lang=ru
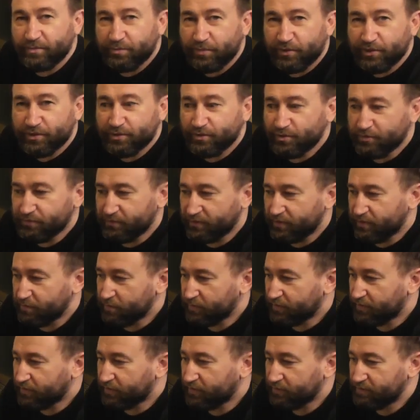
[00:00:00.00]
пришло
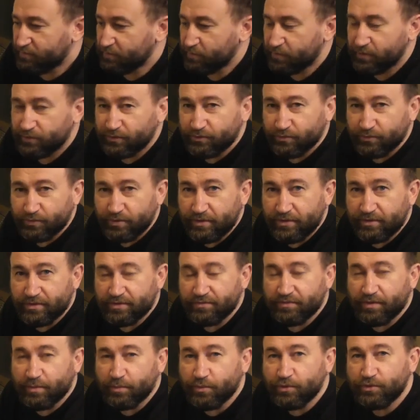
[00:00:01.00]
время дать миру не
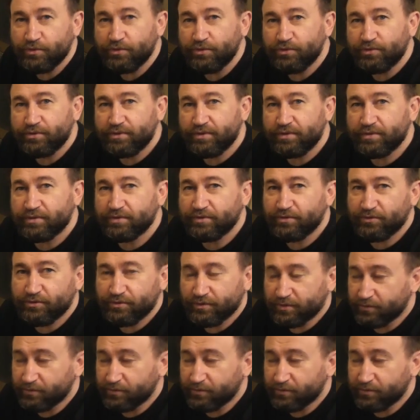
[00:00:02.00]
свободную энергию,